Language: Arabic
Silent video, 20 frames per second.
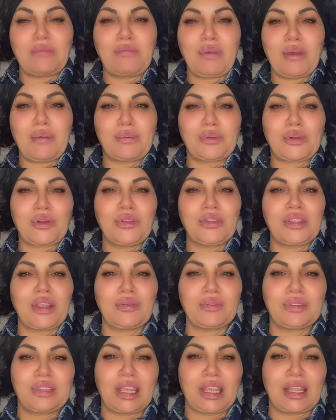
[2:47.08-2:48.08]
شابه
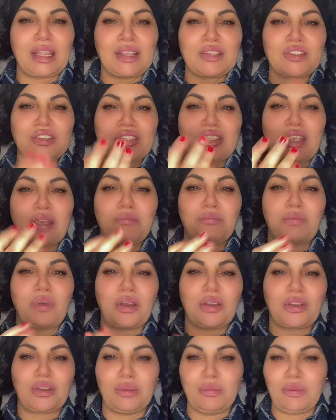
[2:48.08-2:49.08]
بروندا ودخله
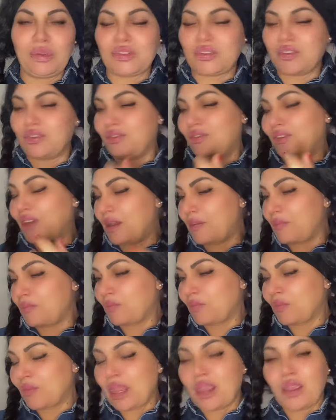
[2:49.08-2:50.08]
الشابه كومون تشوفا